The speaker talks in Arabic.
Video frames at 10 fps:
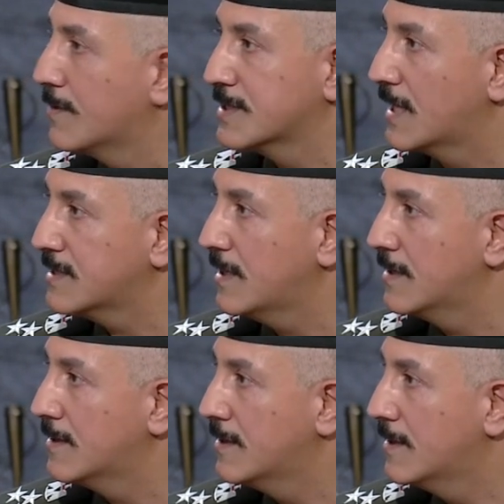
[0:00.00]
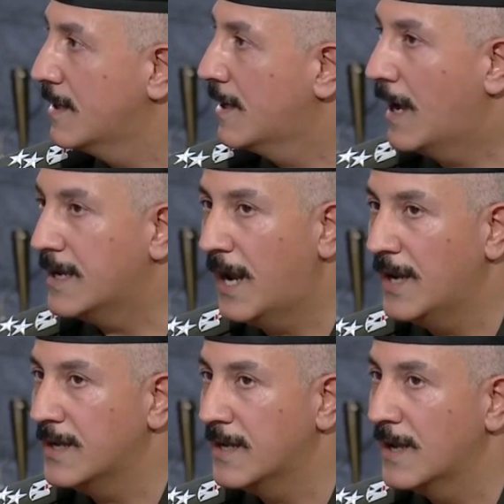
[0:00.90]
15 سنه
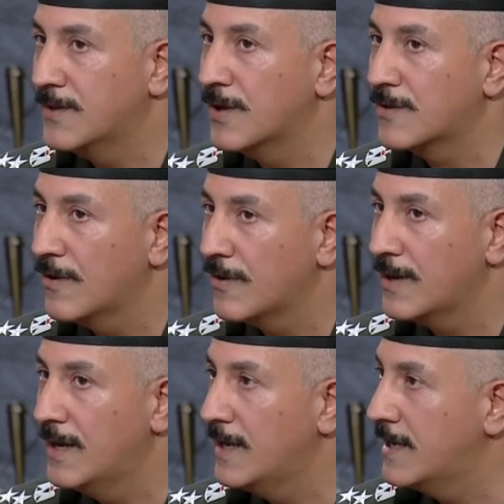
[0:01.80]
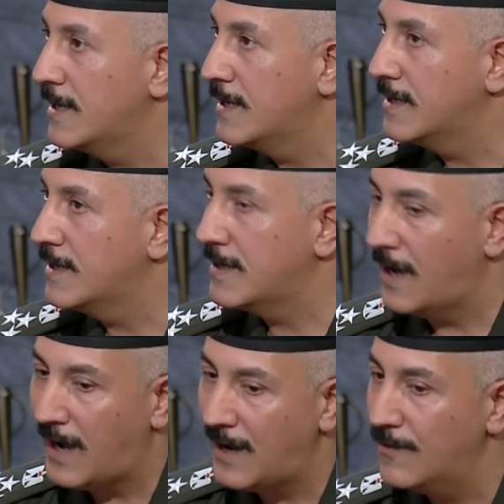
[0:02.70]
يعني الدكتور اللي
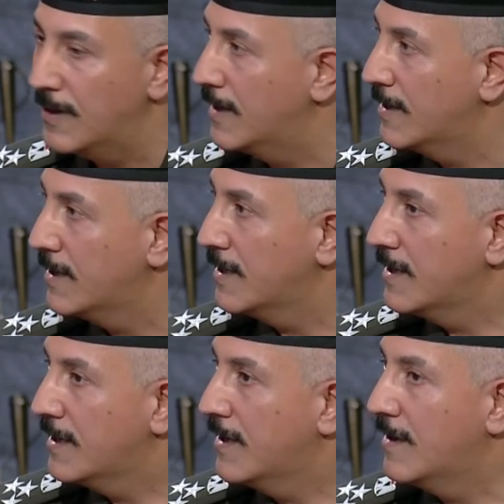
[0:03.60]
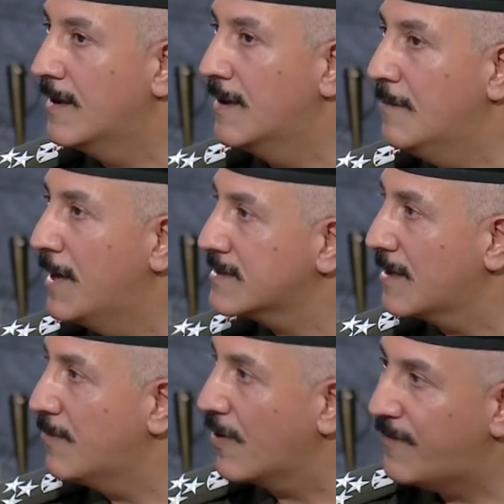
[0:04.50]
يحاول آه، ما يطبق